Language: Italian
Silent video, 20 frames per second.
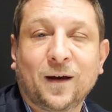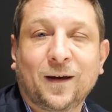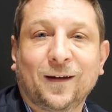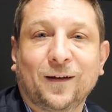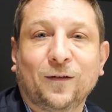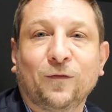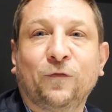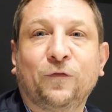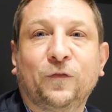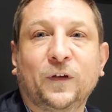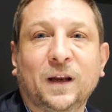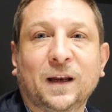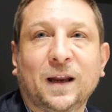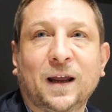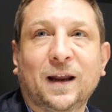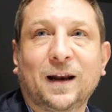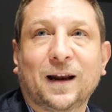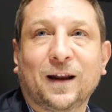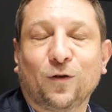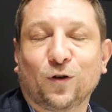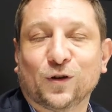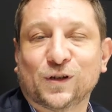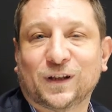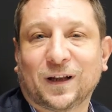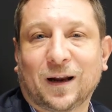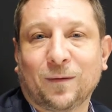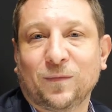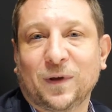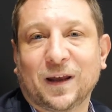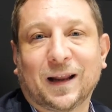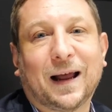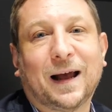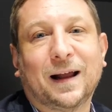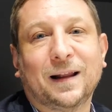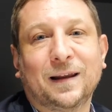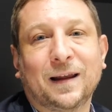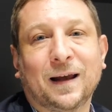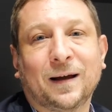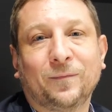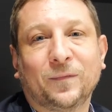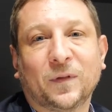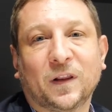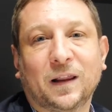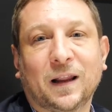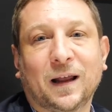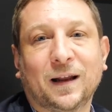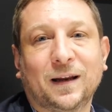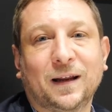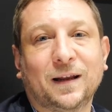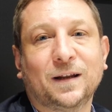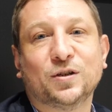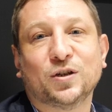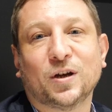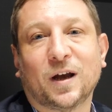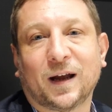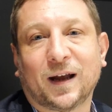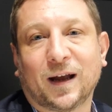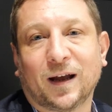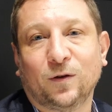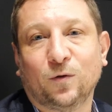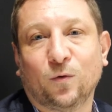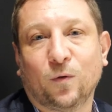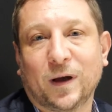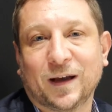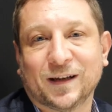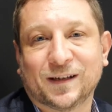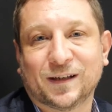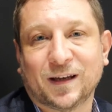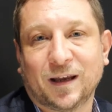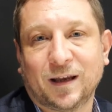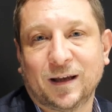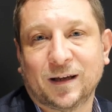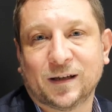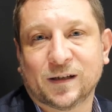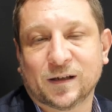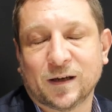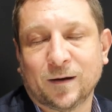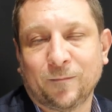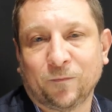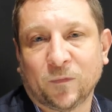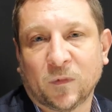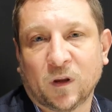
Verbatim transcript: Infine la nostra ammiraglia, la Ninja H2SX,